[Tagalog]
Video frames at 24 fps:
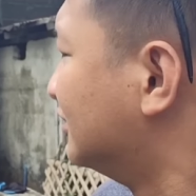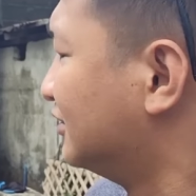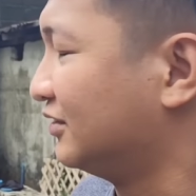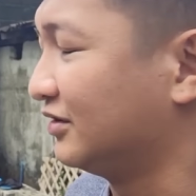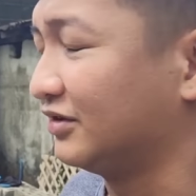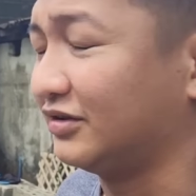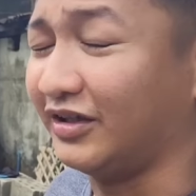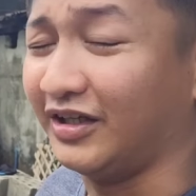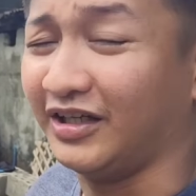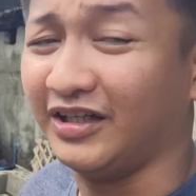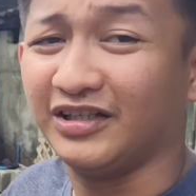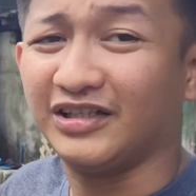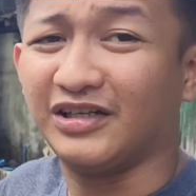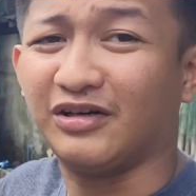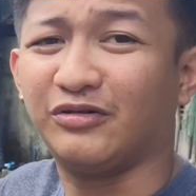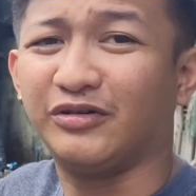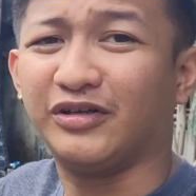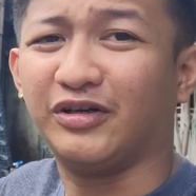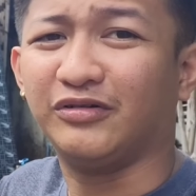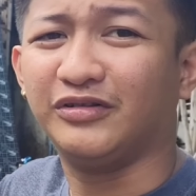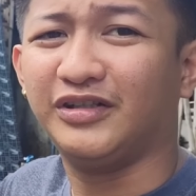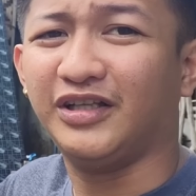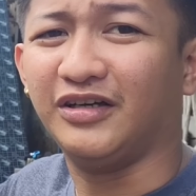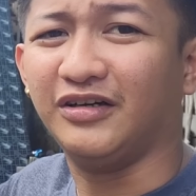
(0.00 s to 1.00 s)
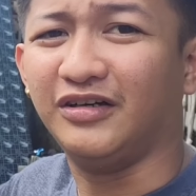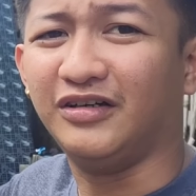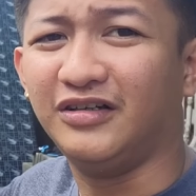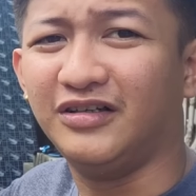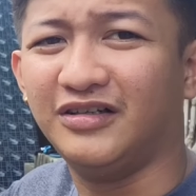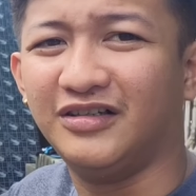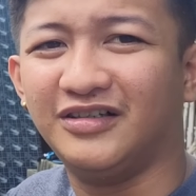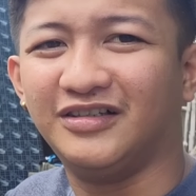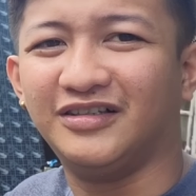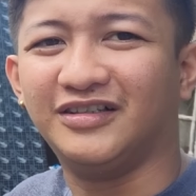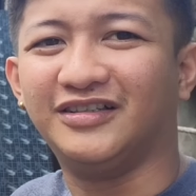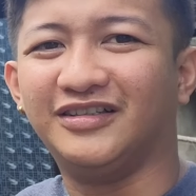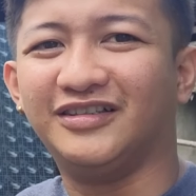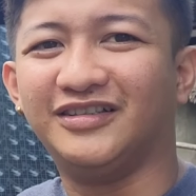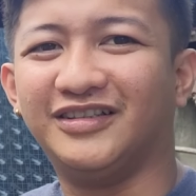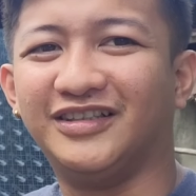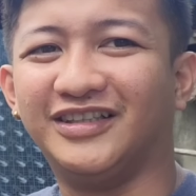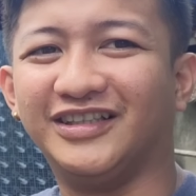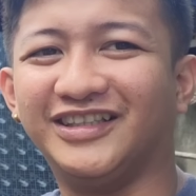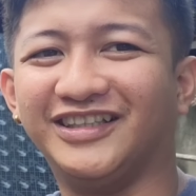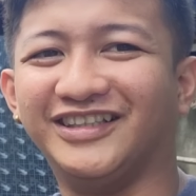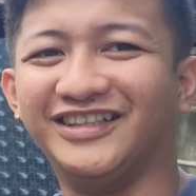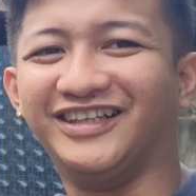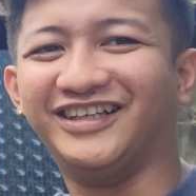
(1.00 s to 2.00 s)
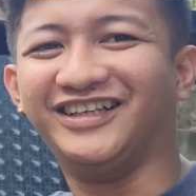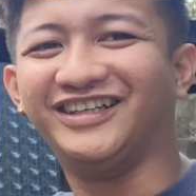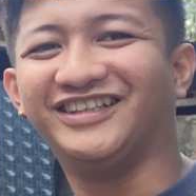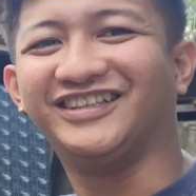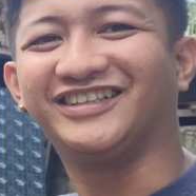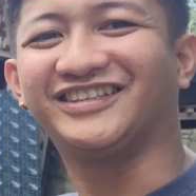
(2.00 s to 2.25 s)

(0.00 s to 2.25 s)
So ayan ang Kuya Ude oh. Ayun oh.